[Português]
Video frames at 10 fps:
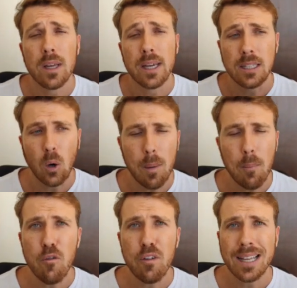Então é
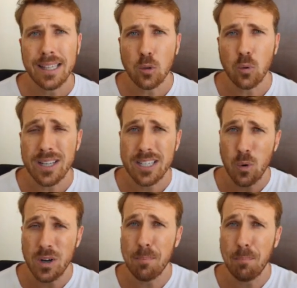bom ficar atento aí sim,
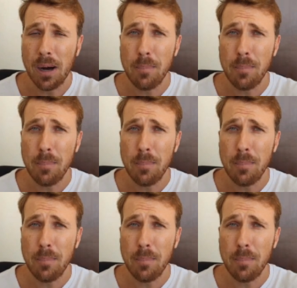com esse pump,